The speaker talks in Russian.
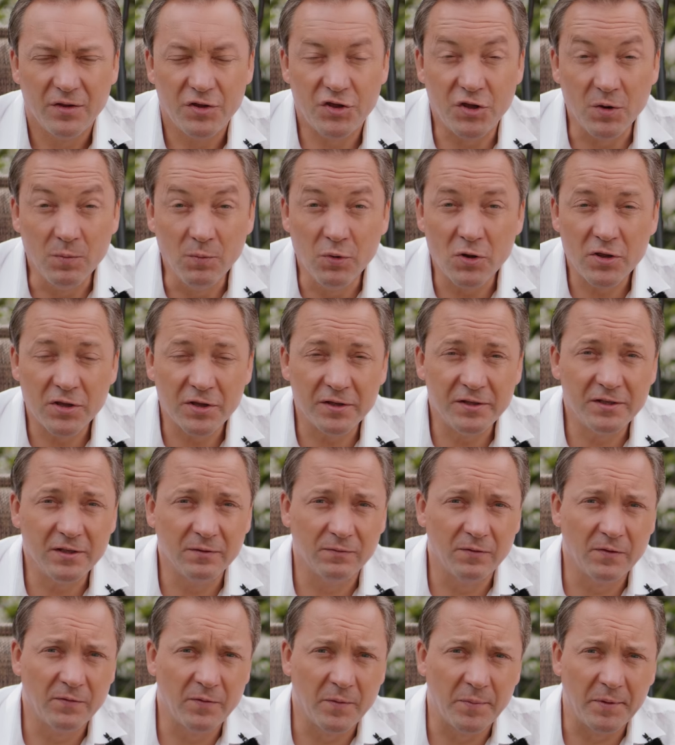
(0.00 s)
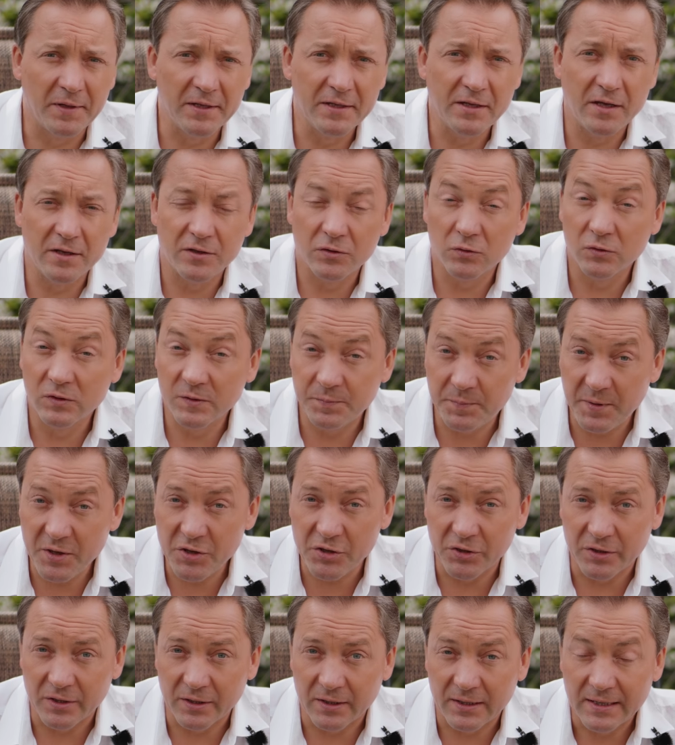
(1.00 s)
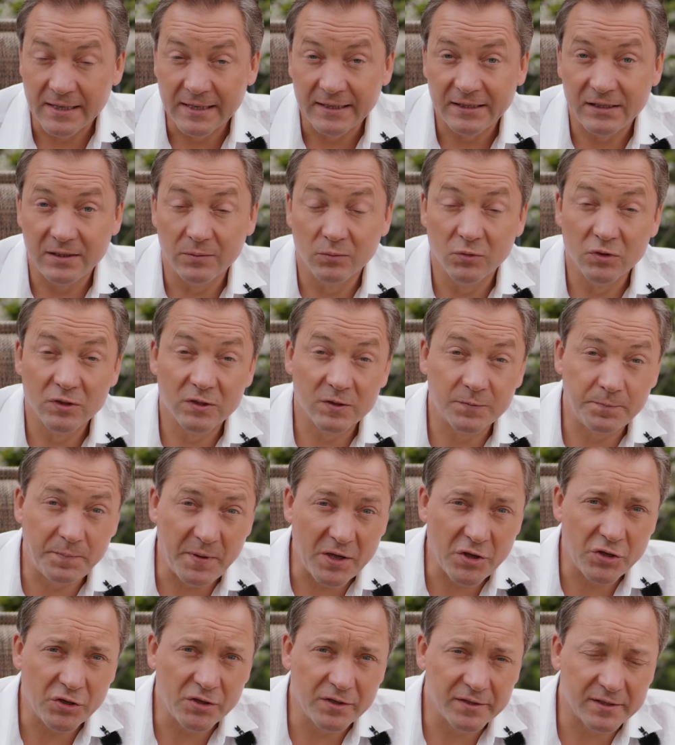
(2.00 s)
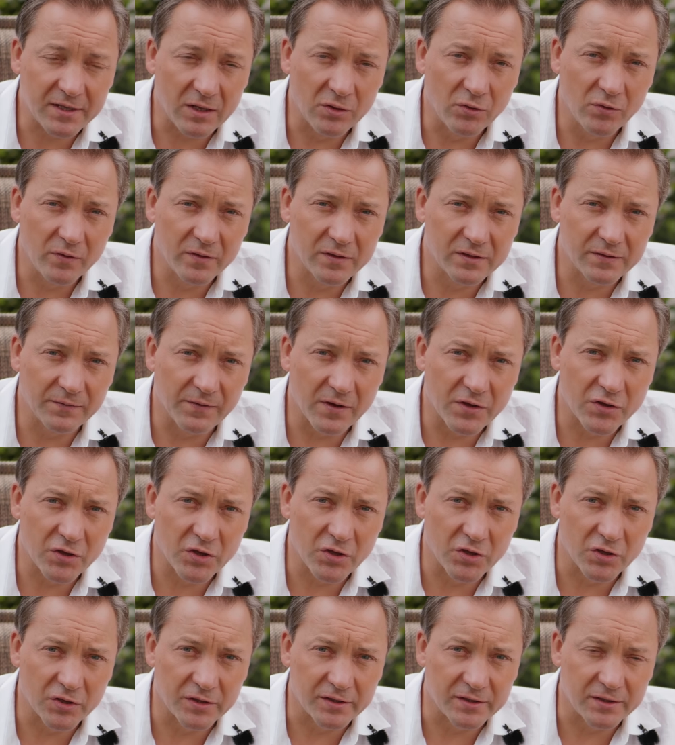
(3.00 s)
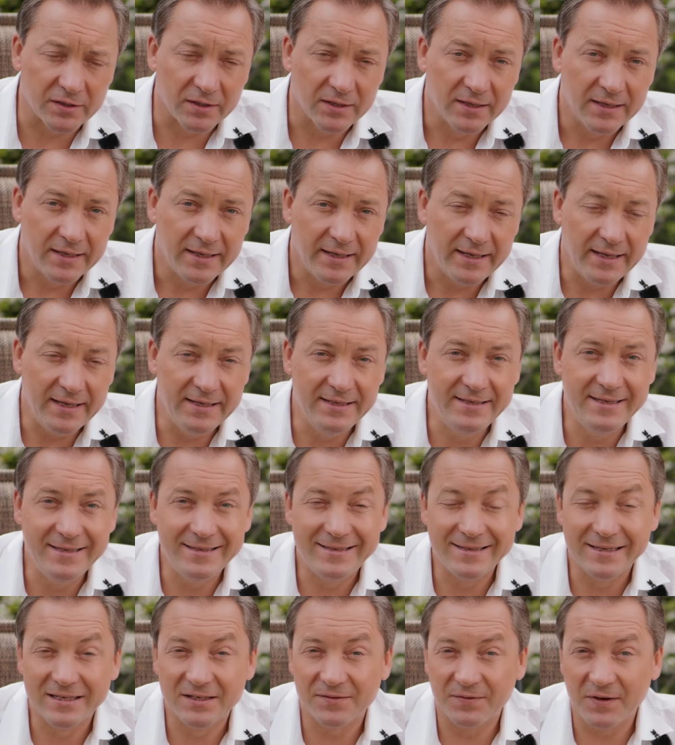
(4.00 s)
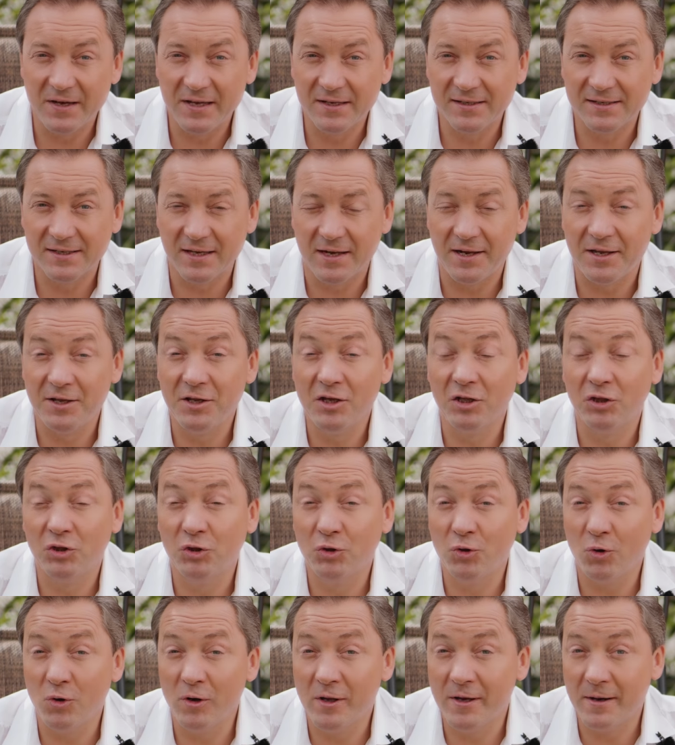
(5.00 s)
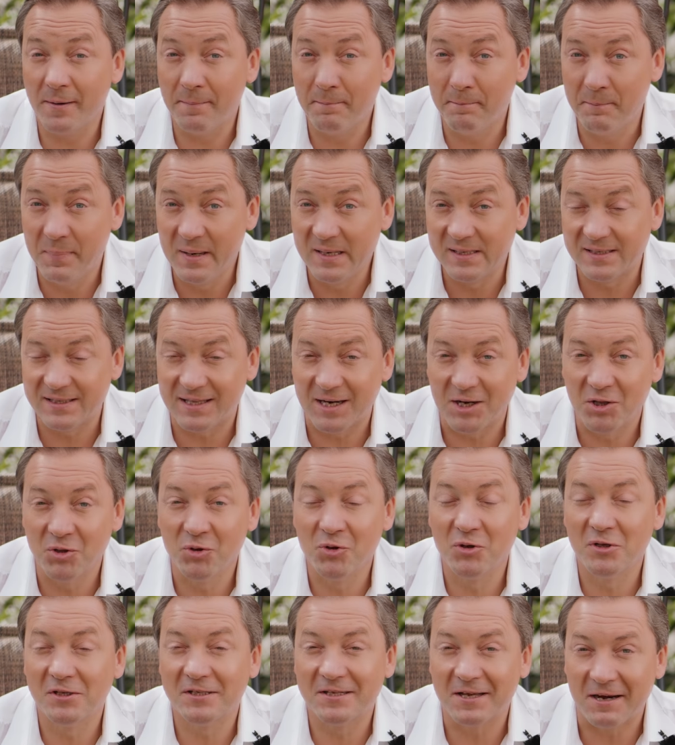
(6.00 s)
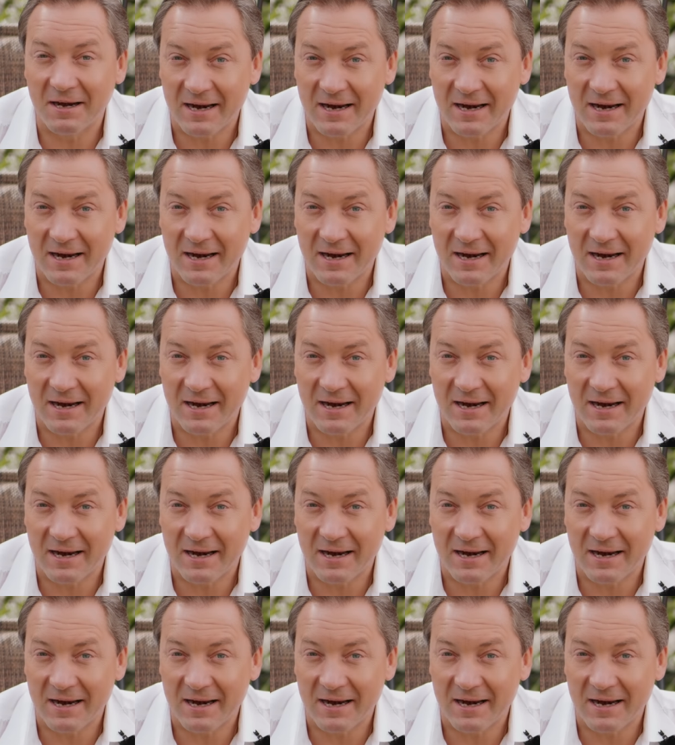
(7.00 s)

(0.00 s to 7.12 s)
Чем больше дел вы выполняете успешно, тем успешнее становится ваша жизнь. Идите к своей цели не только быстро, но и с